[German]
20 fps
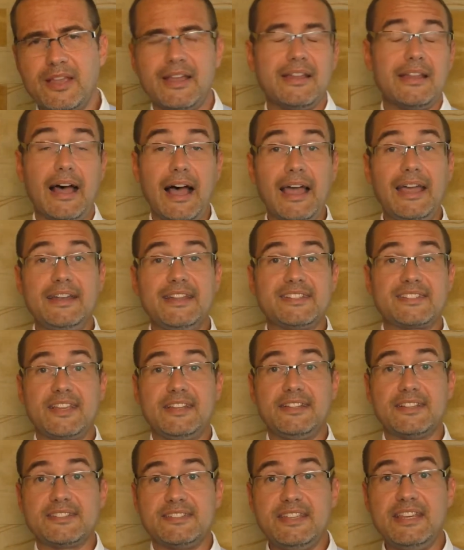Nein, es
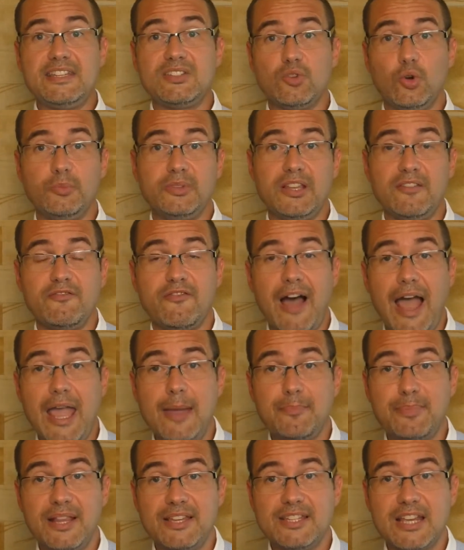geht jetzt nicht um die
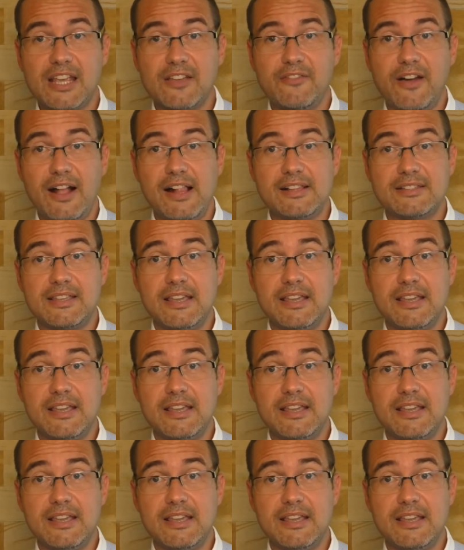weibliche Gewalt